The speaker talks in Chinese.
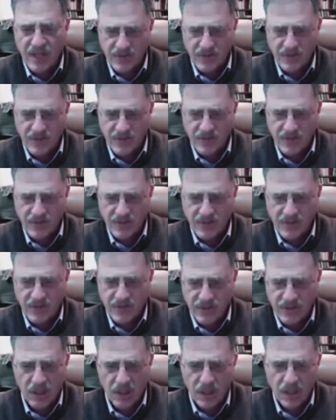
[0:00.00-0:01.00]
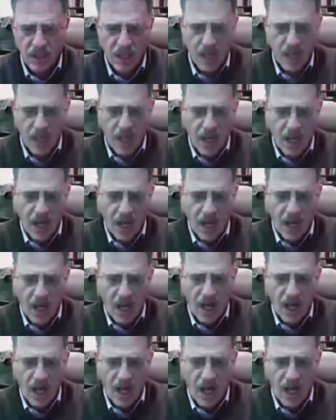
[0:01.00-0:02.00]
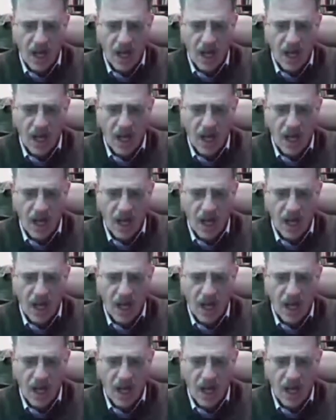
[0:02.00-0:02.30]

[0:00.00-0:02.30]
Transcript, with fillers: 有种族歧视，